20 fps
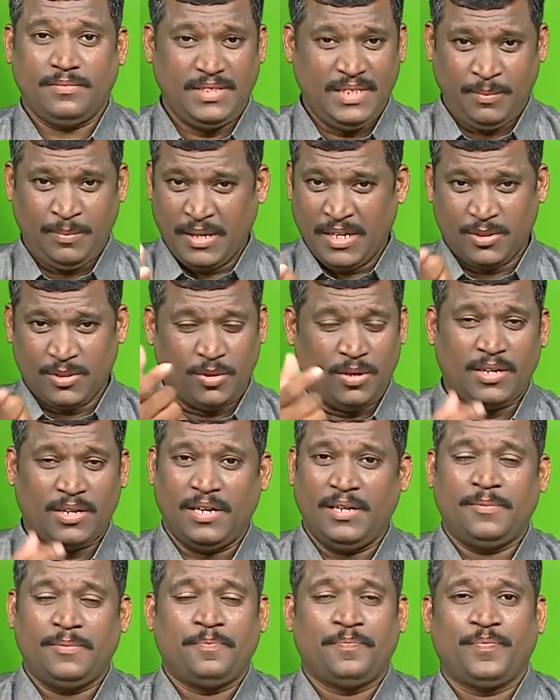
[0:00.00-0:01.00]
இப்போ நான்
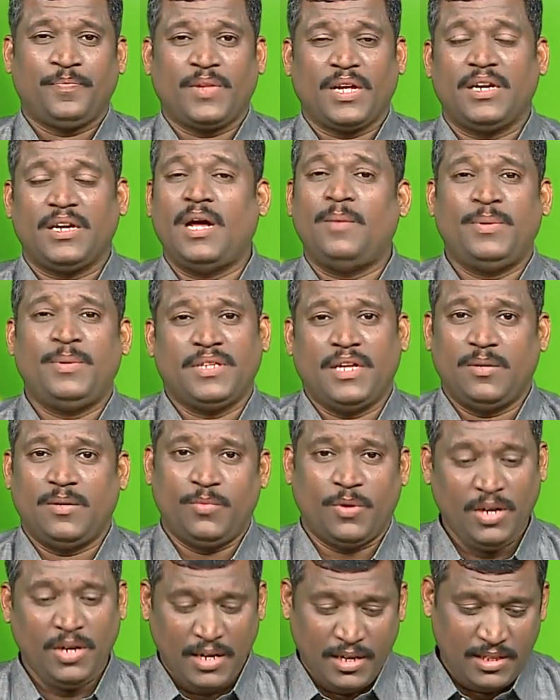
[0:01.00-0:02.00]
சொல்கிறேன் நாற்பத்தாறு
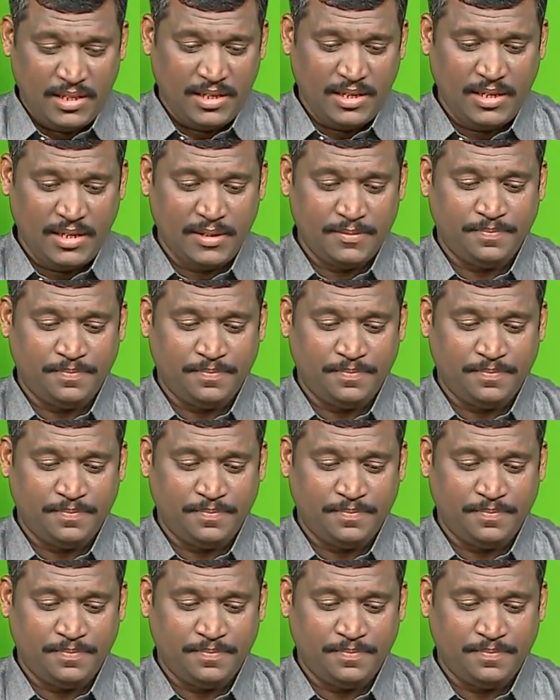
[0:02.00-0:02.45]
பொருள் எழுதிக்கிங்க